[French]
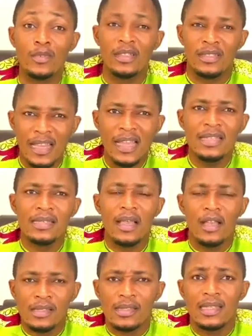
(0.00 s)
Daigne
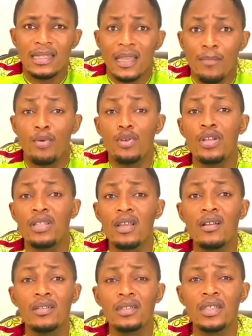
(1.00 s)
en ces très peu de
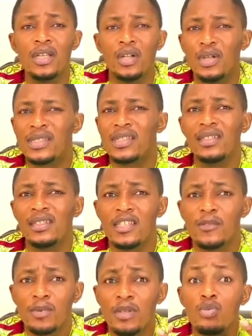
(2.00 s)
temps le
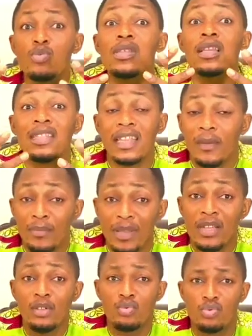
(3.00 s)
Saint-Esprit nous
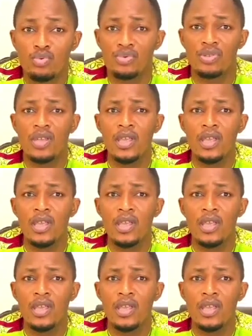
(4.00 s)
interpeller tous.